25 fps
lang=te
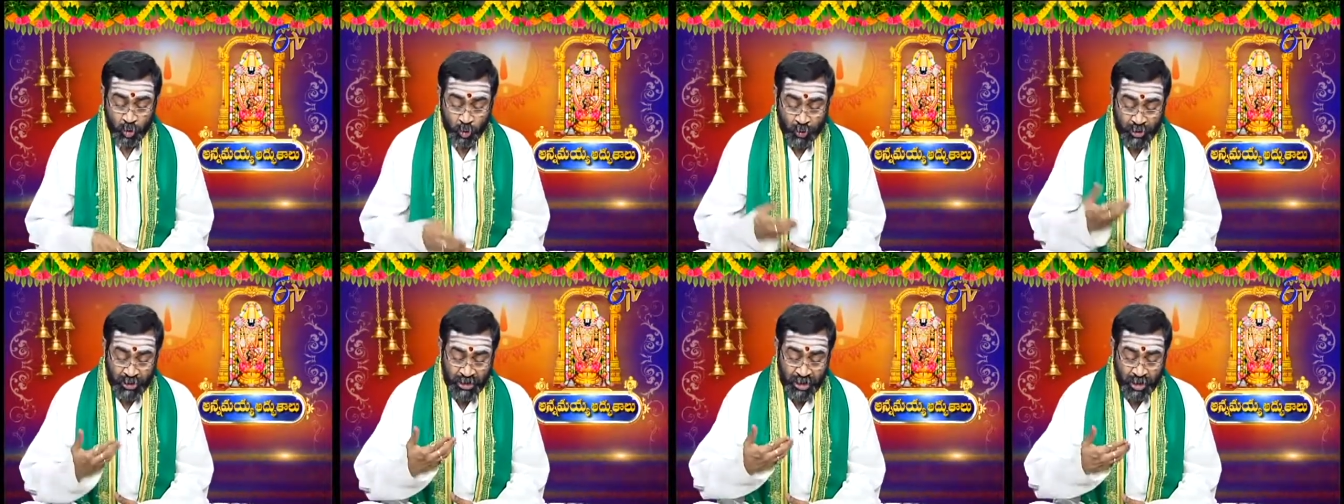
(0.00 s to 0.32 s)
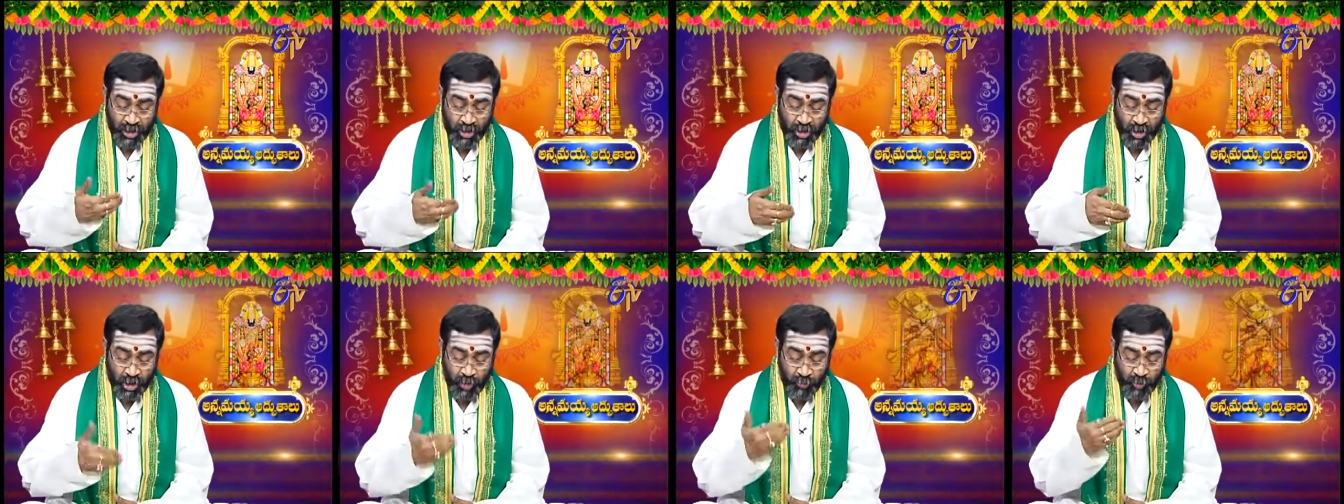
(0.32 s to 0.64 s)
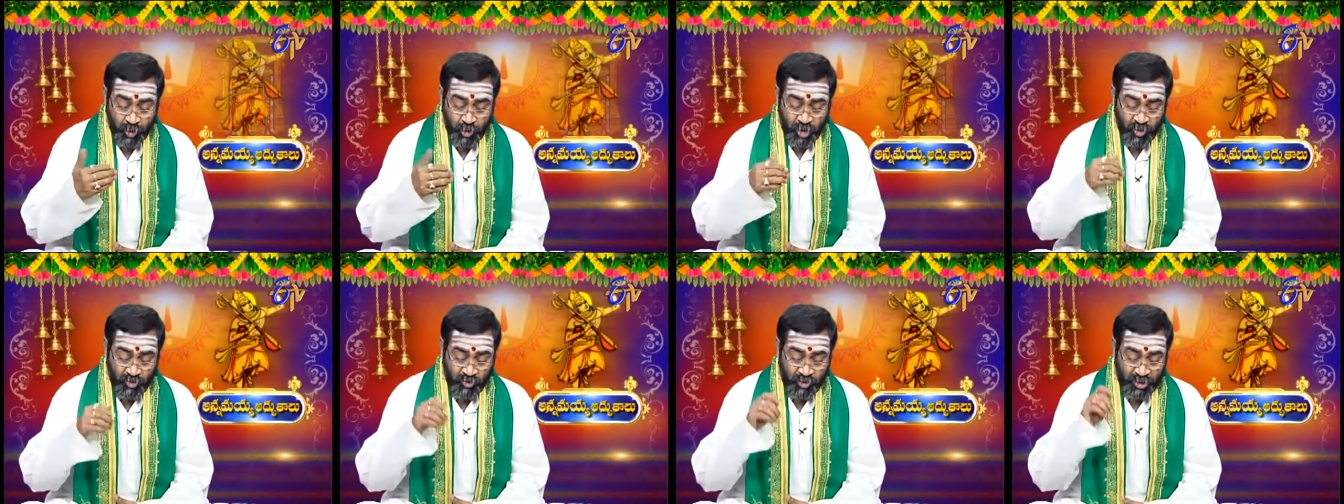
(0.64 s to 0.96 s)
తొడిగే
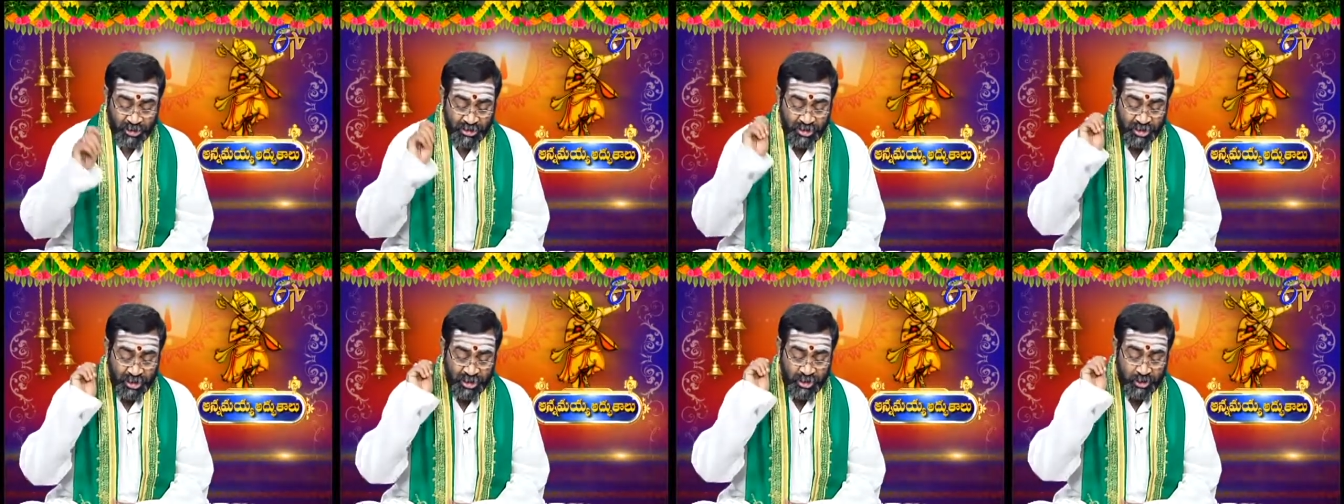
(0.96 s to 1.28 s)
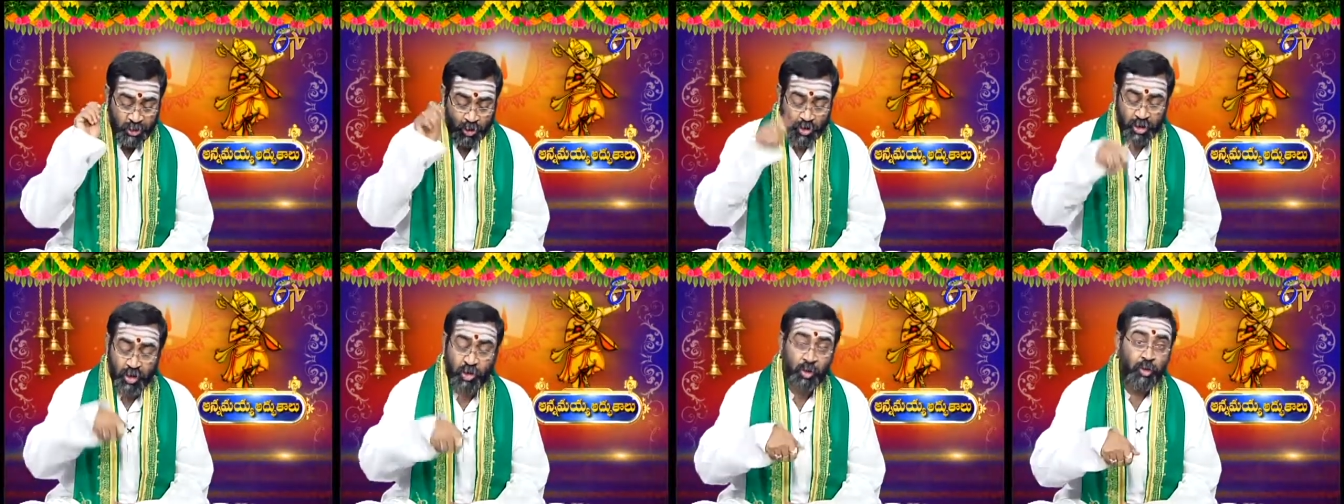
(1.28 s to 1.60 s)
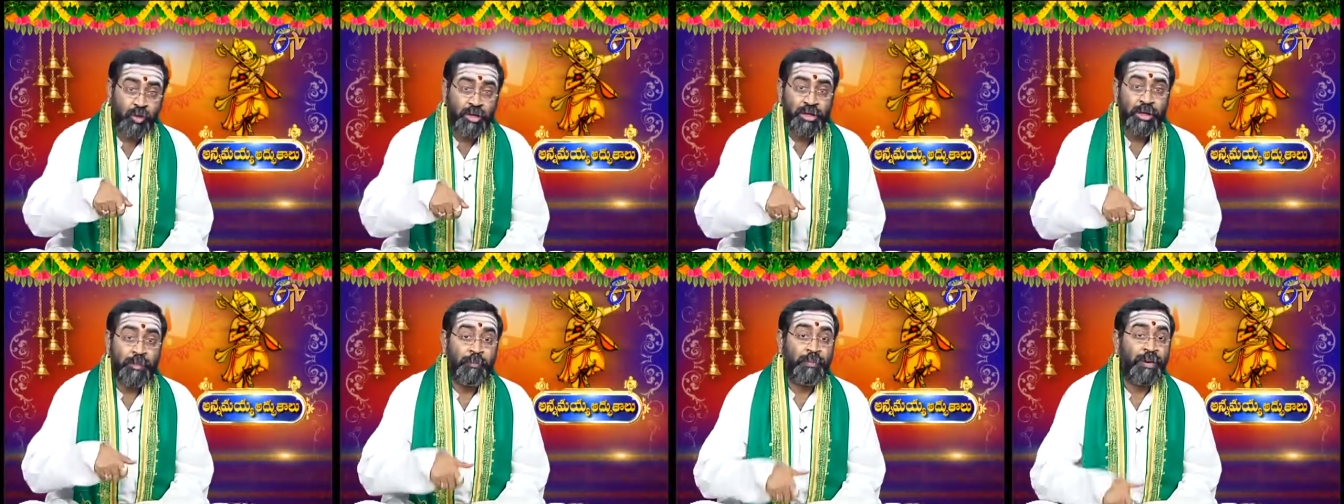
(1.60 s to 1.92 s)
రాముడు వింట
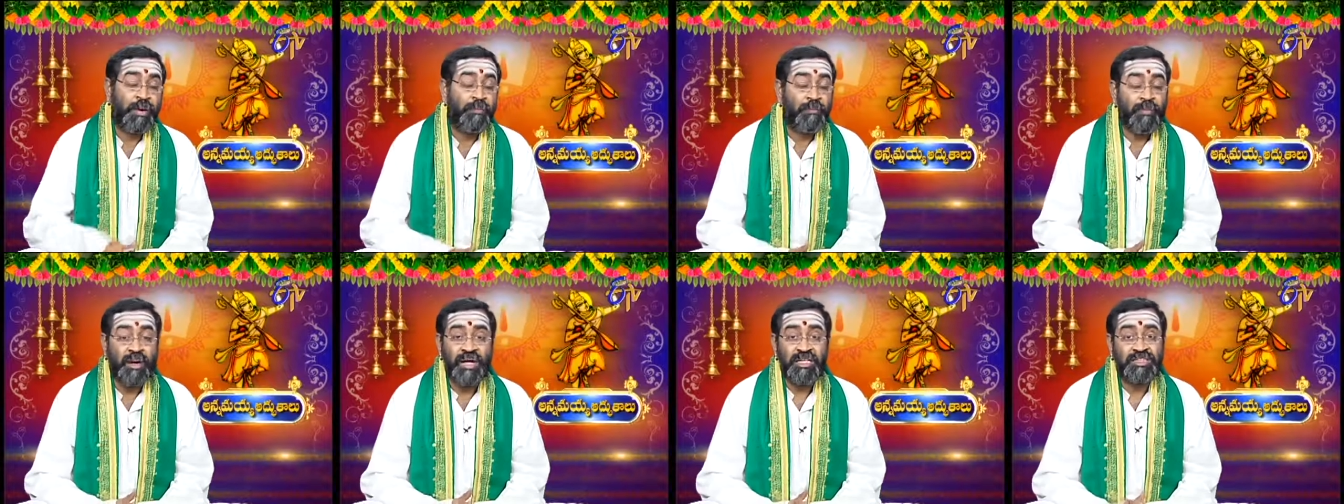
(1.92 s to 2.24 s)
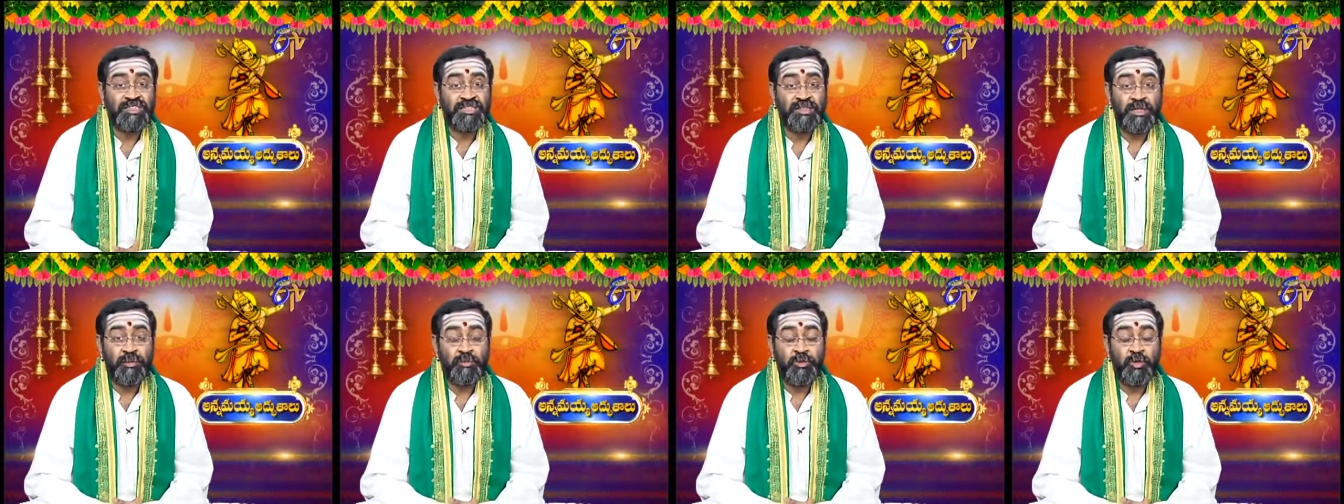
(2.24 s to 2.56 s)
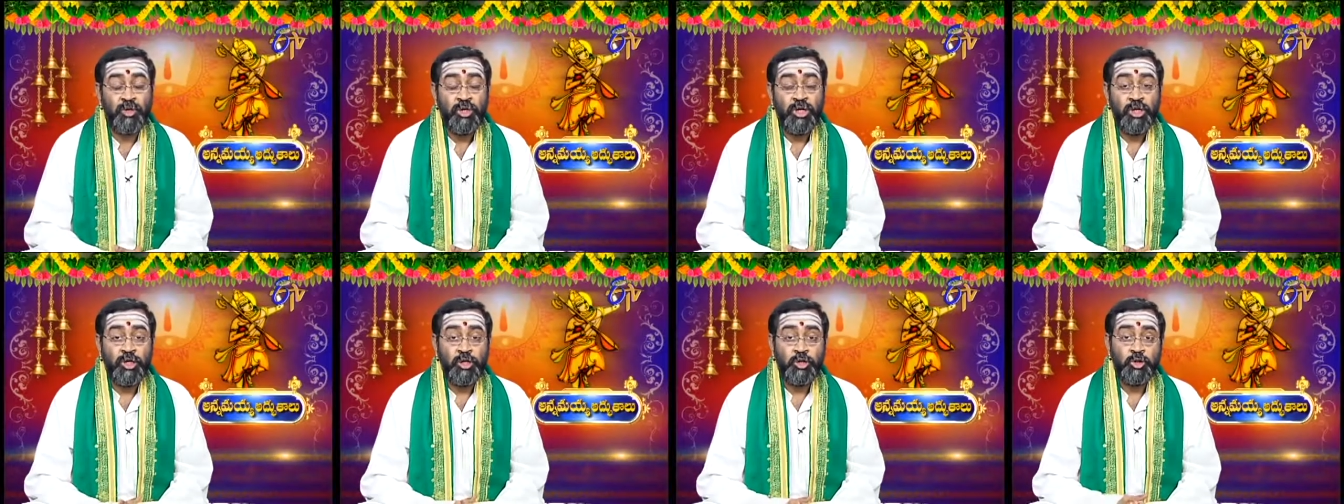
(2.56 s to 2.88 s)
దొనలోని
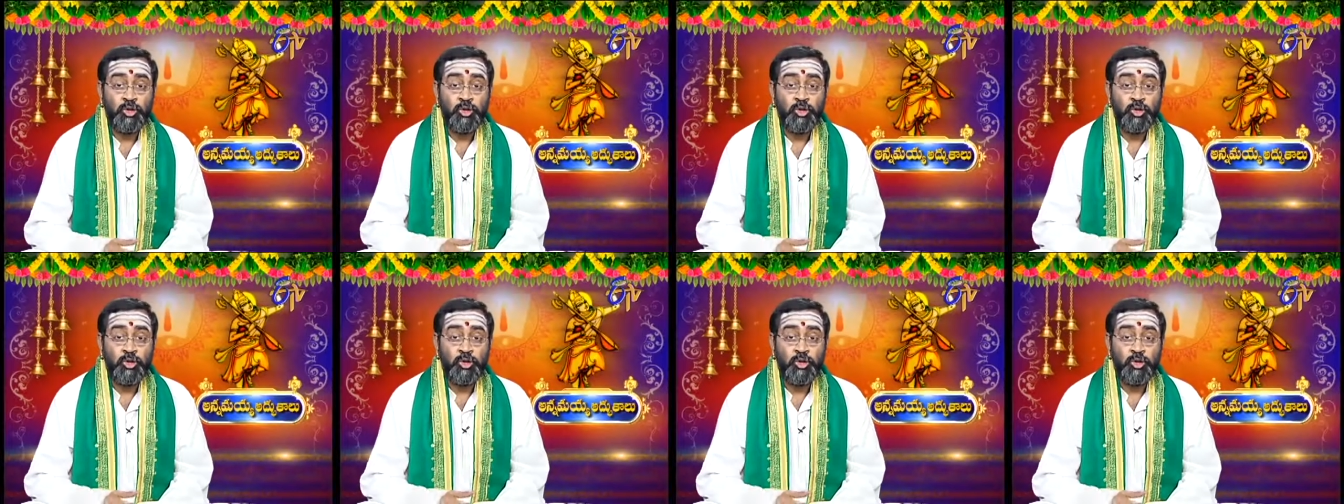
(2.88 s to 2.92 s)
బ్రహ్మాస్త్రము